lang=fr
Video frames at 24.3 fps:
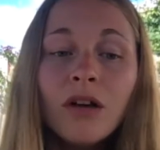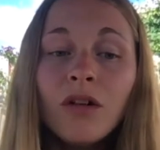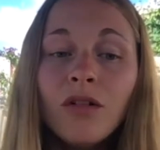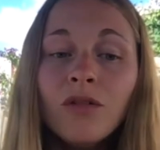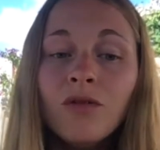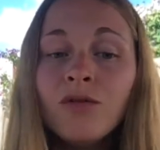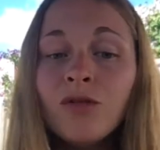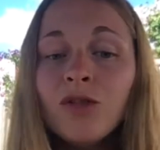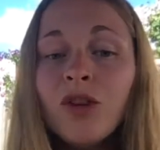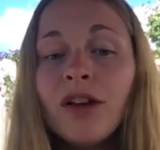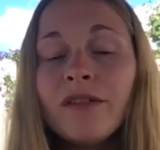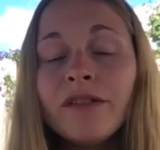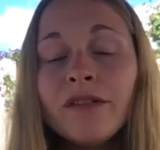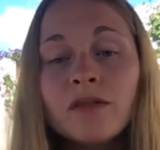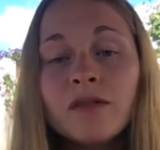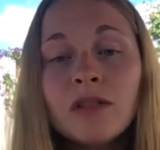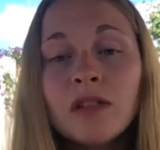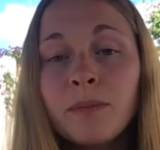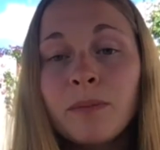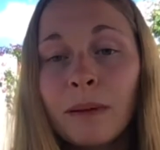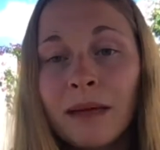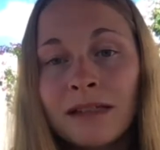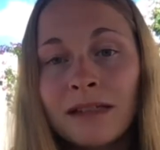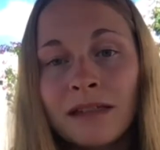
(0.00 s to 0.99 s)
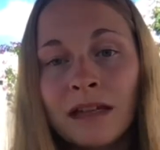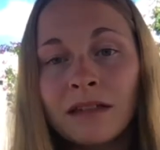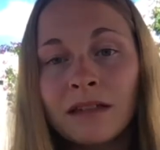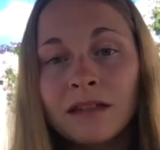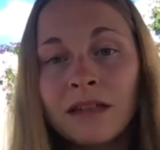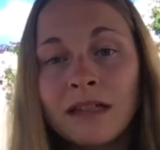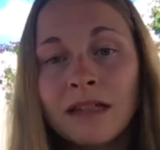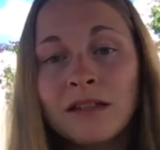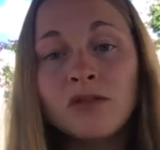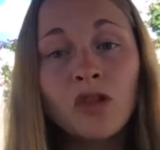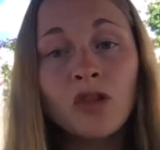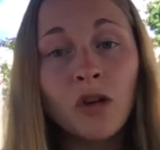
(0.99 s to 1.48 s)
Vous devez aussi
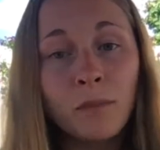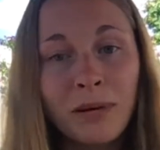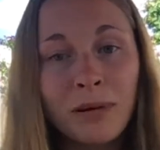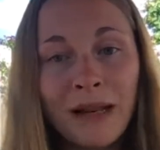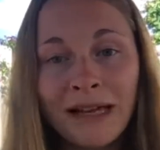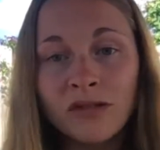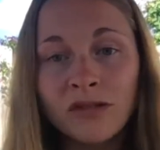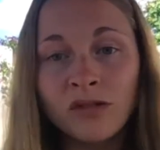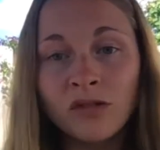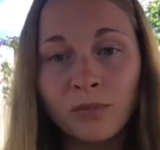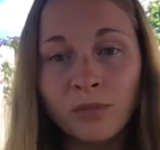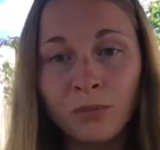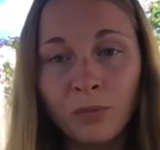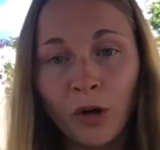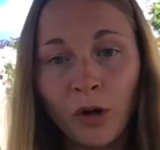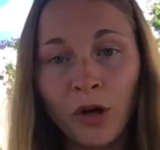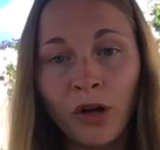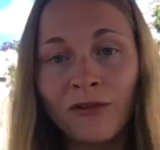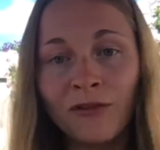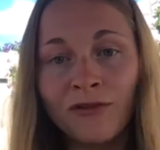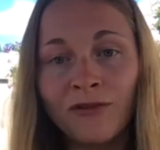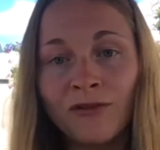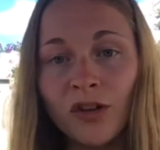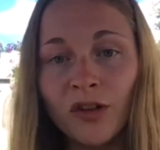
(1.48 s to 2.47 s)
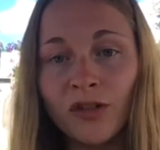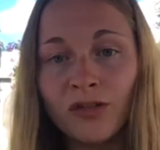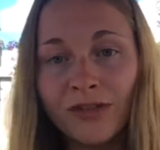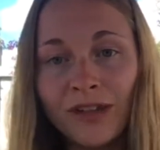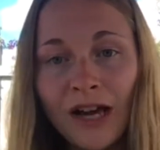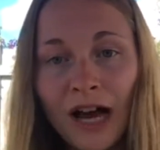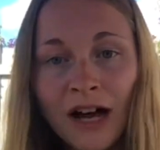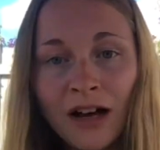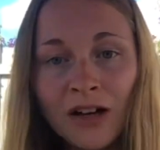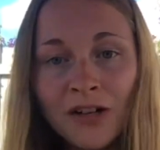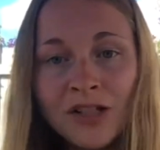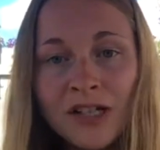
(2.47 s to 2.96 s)
présenter sur place une preuve
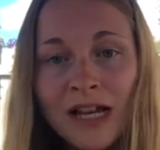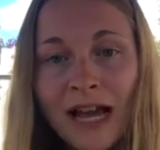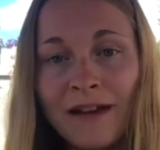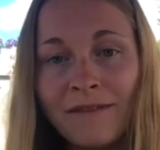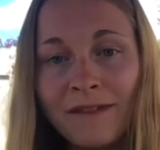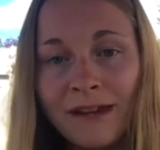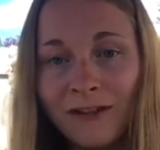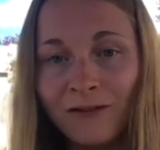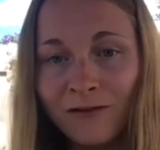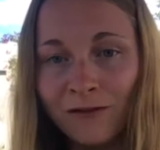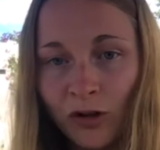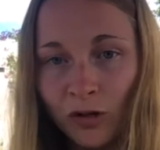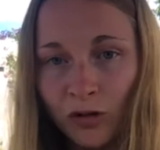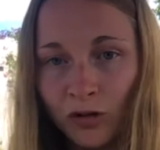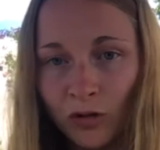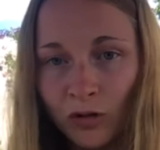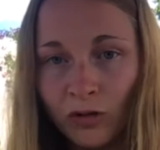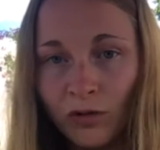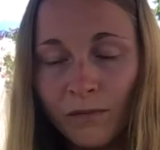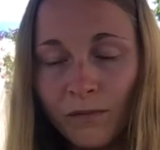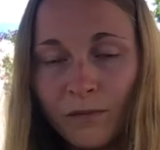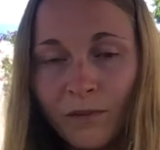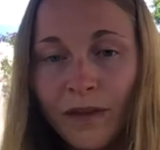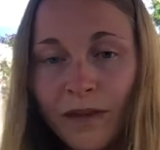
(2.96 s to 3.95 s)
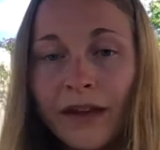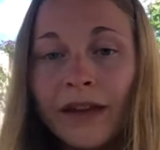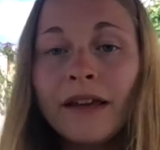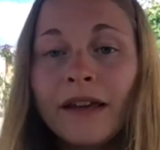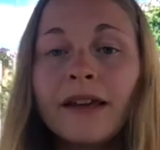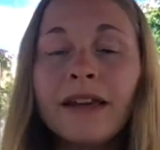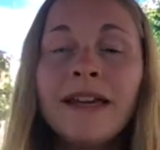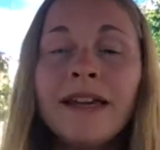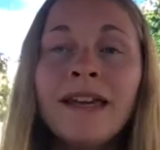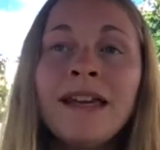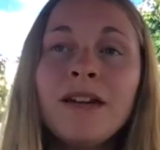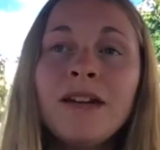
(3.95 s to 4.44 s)
d'âge avec photo
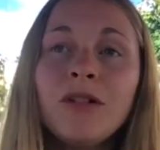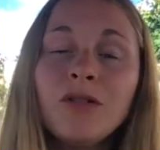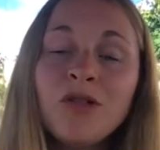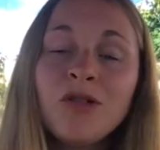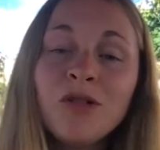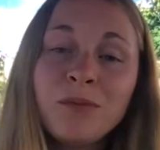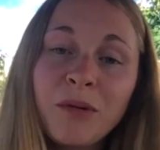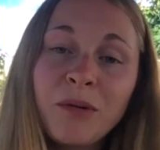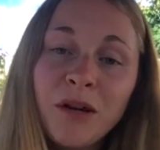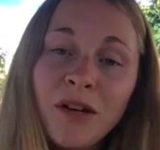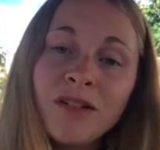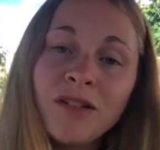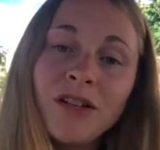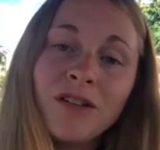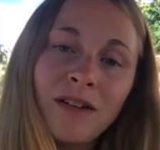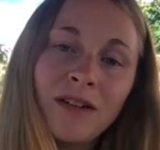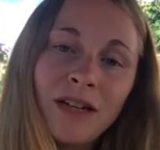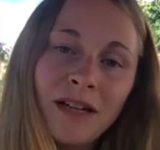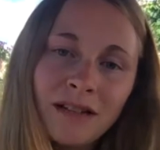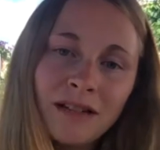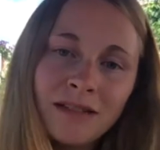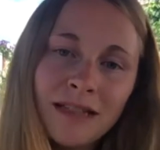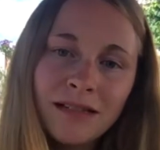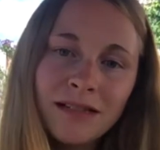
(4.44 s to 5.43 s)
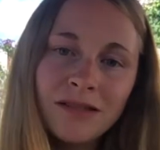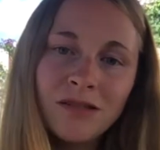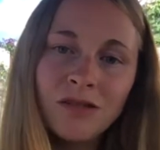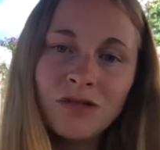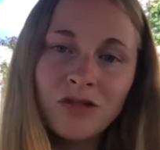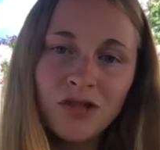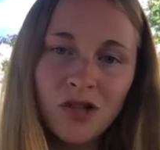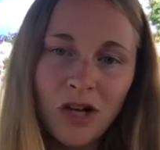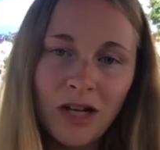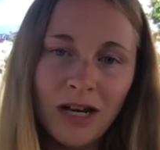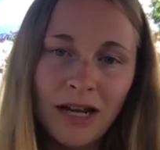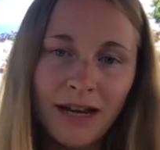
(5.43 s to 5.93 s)
et une preuve de fréquentation
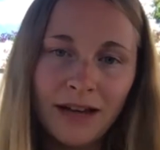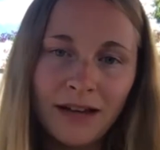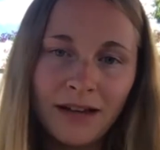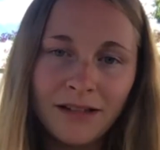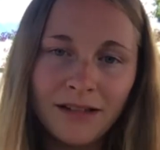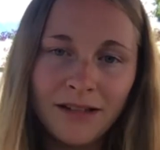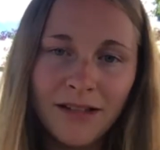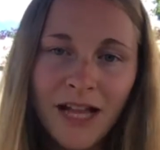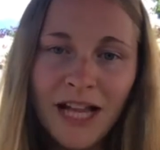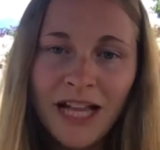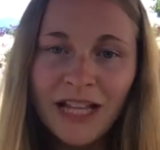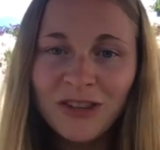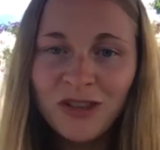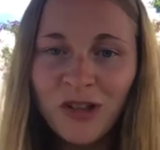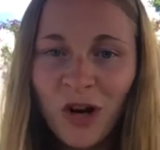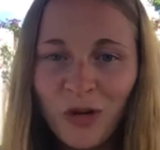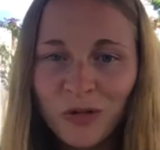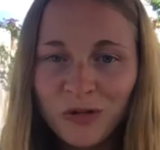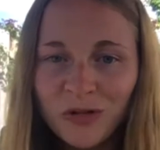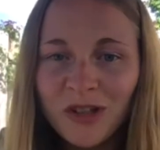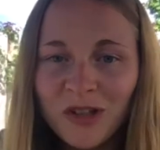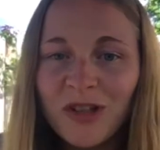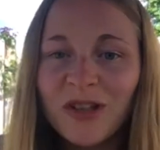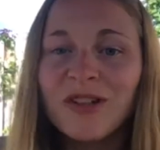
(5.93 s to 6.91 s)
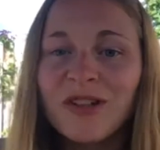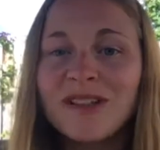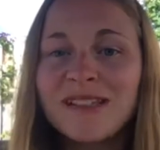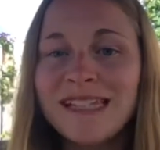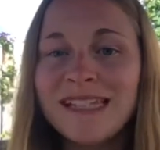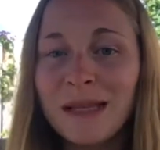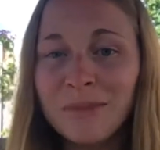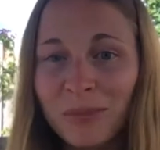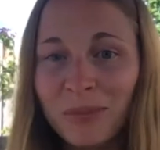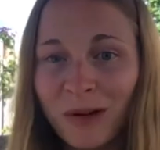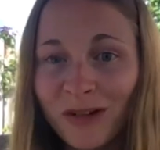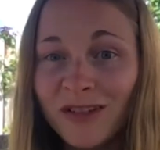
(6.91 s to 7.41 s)
scolaire. Donc,
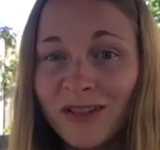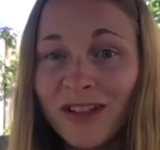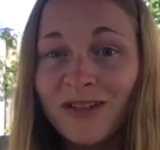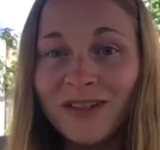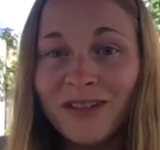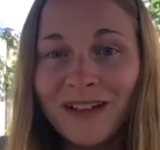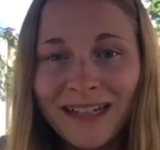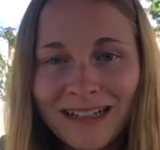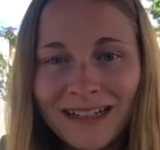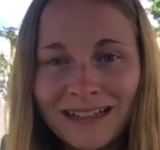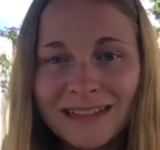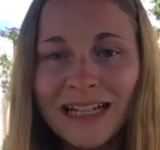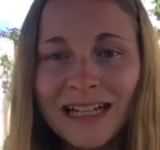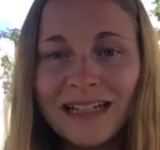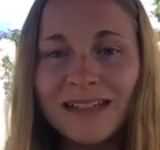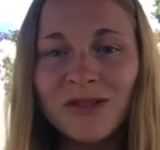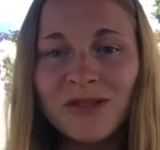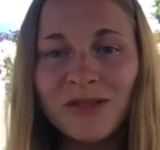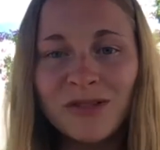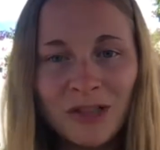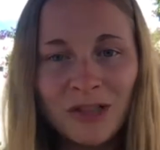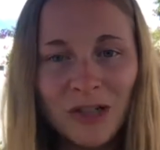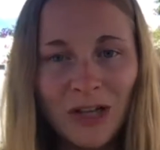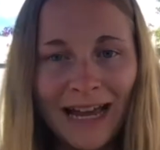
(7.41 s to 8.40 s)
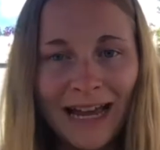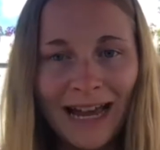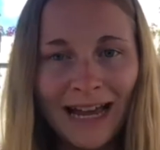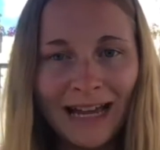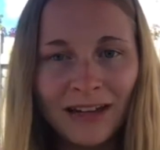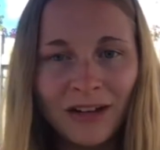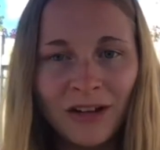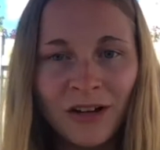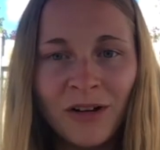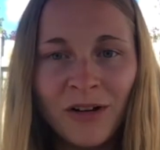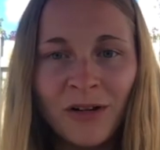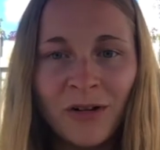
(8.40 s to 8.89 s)
cette preuve de fréquentation
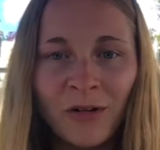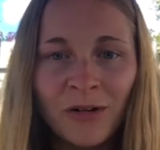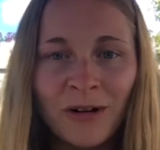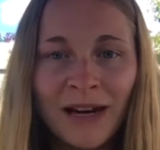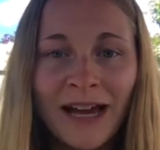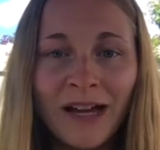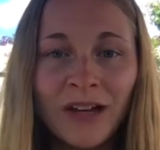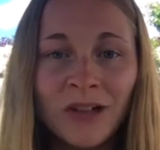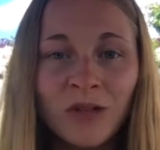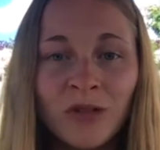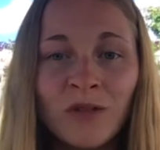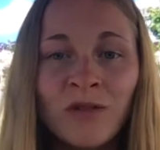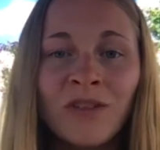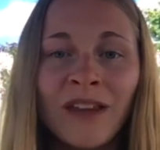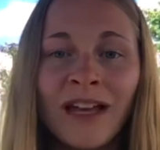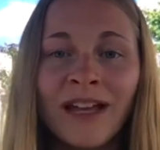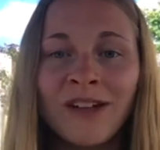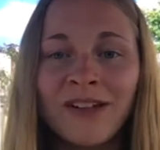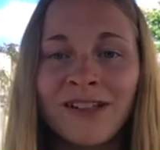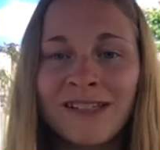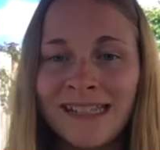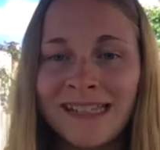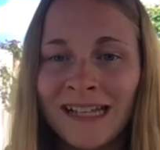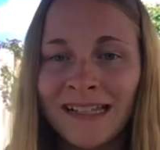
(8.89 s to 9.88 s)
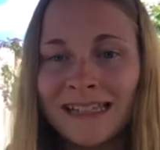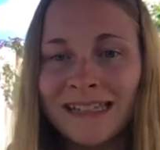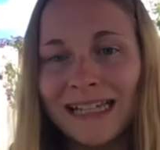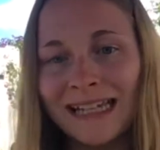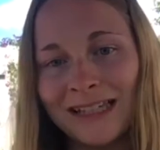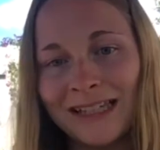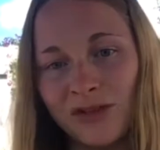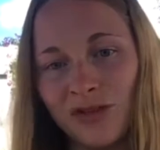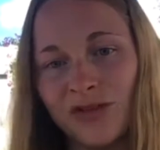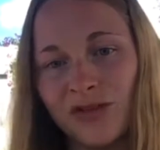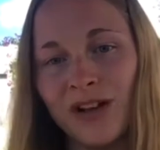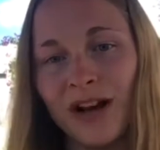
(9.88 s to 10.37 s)
scolaire-là, on la retrouve dans le centre
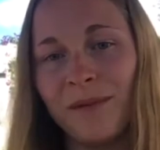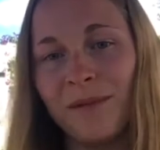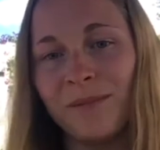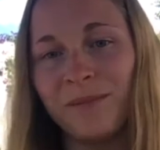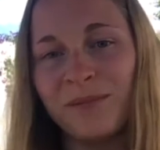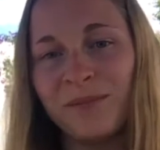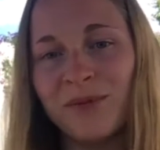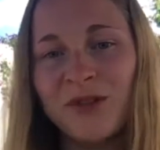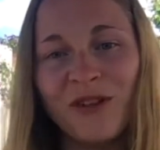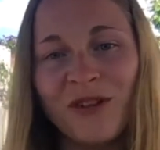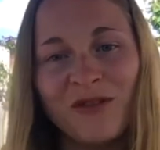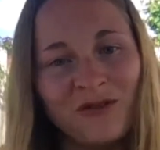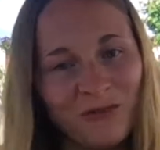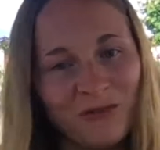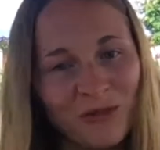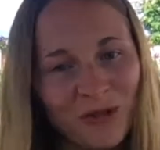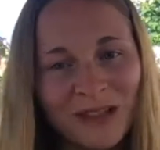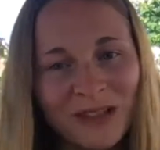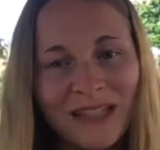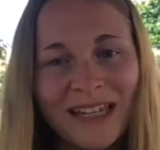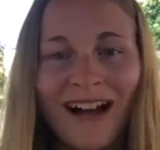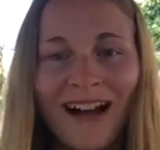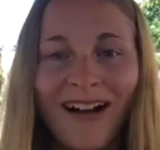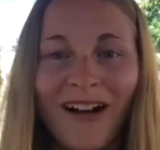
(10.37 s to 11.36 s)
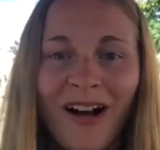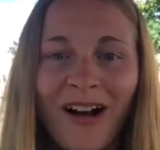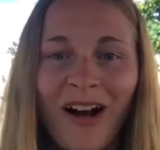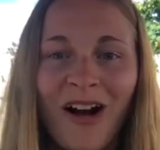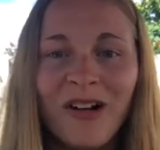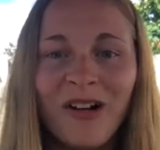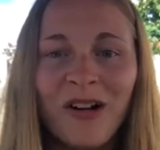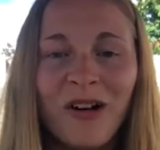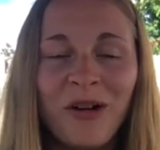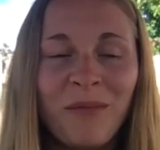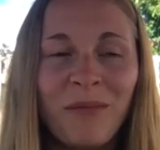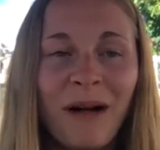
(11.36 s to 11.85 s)
étudiant. Je vais vous montrer
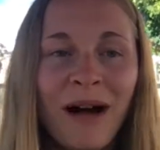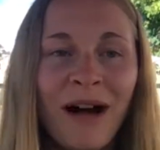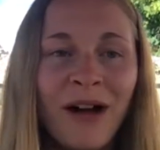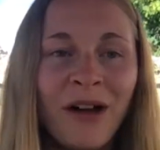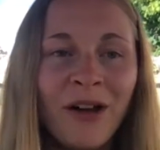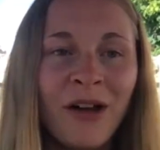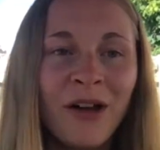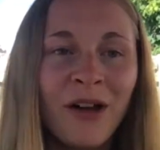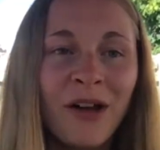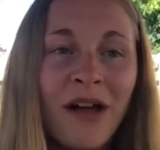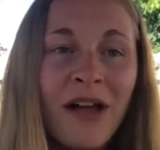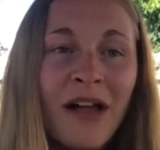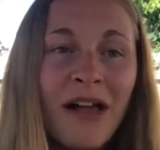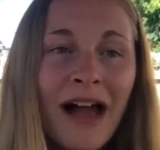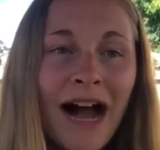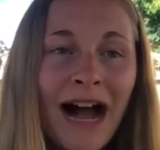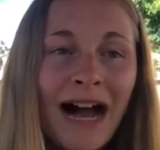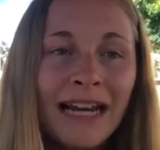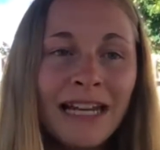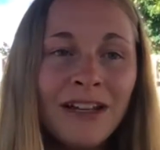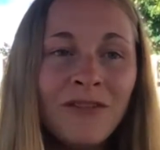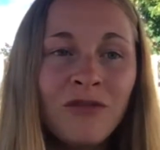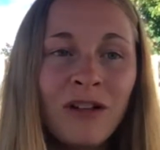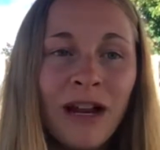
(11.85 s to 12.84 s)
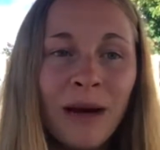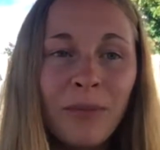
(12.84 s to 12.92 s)
encore comment euh, aller vous la